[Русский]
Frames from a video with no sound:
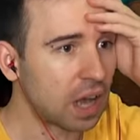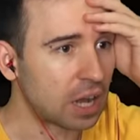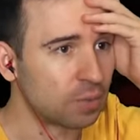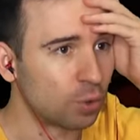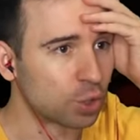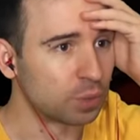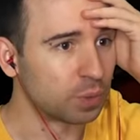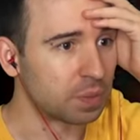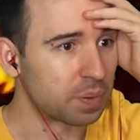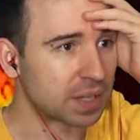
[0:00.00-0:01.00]
Как можно
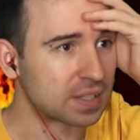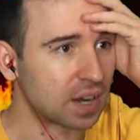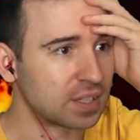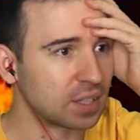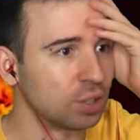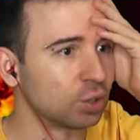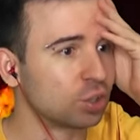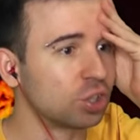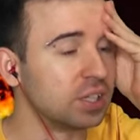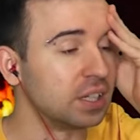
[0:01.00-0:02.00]
было просрать
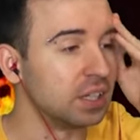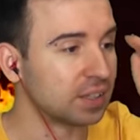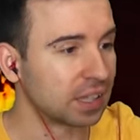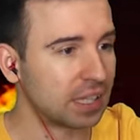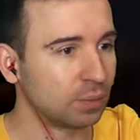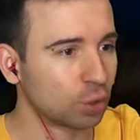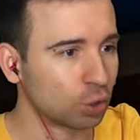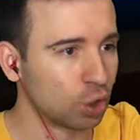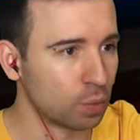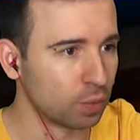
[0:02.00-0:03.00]
огнетушитель? Я таким
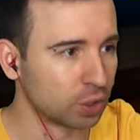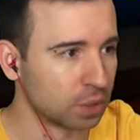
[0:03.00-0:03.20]
трудом его